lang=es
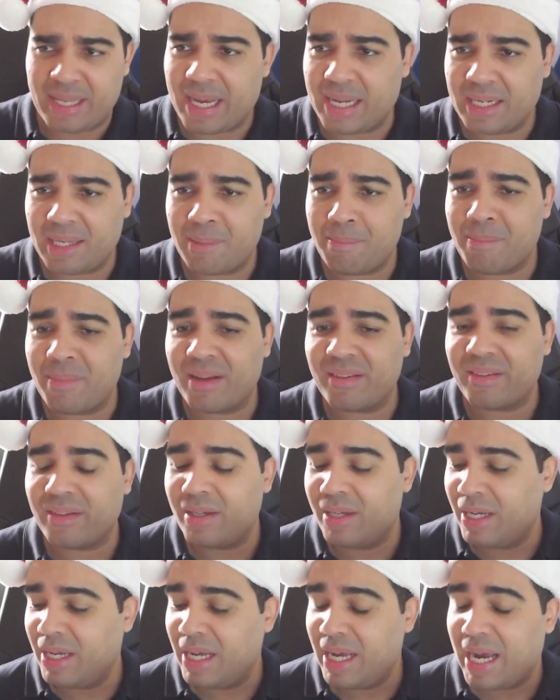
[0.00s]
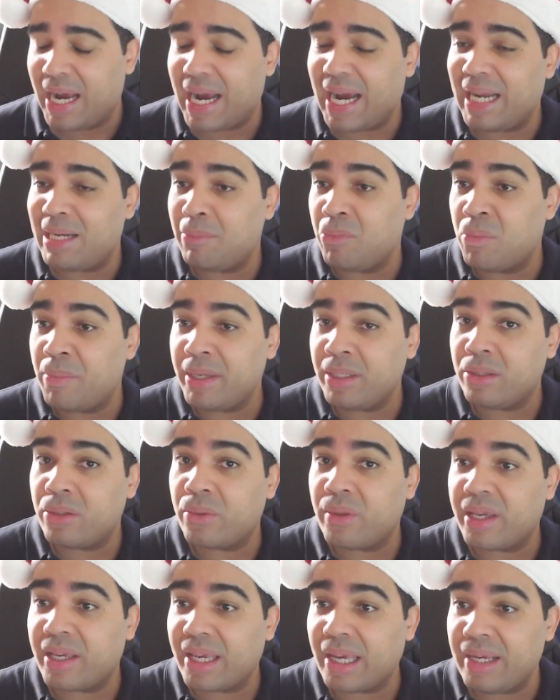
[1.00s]
a alguien más, al momento
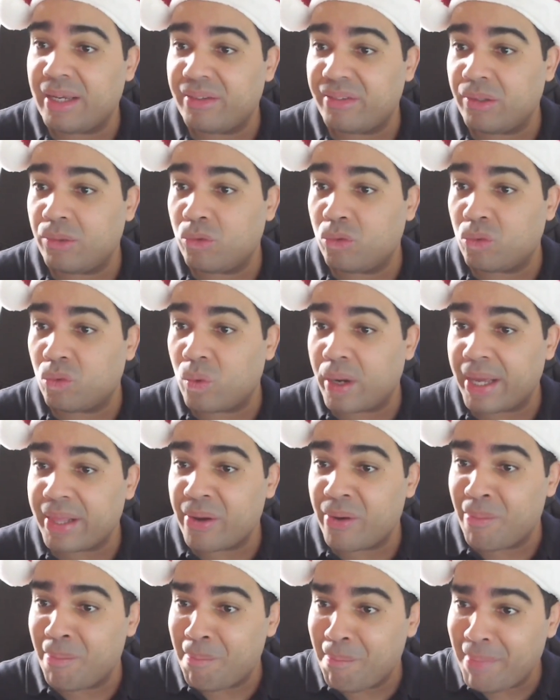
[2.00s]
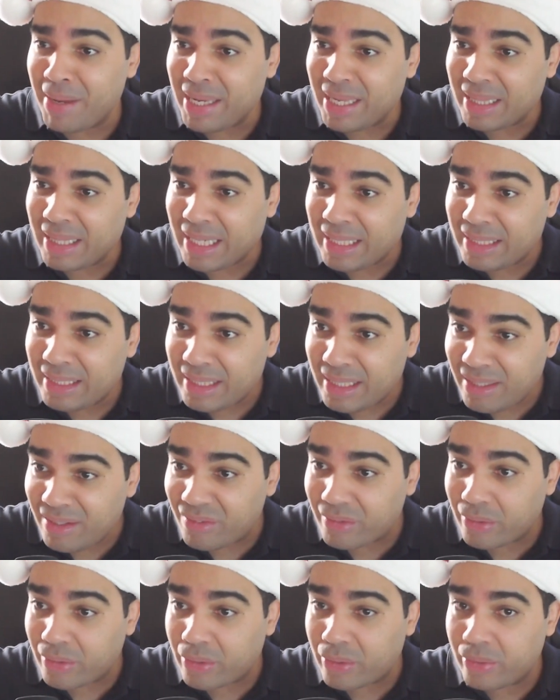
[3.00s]
de que ese usuario meta el
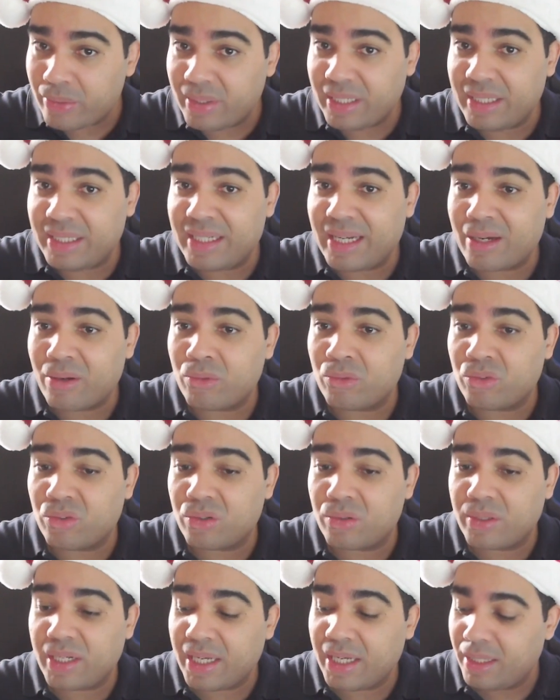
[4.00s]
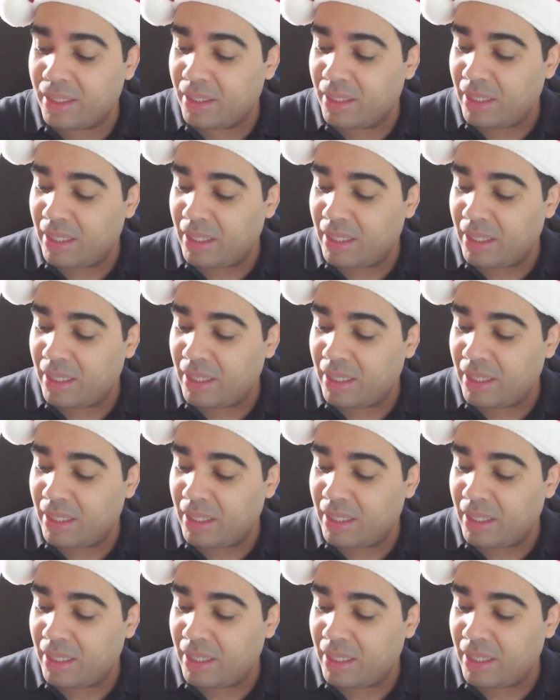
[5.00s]
disco en la consola,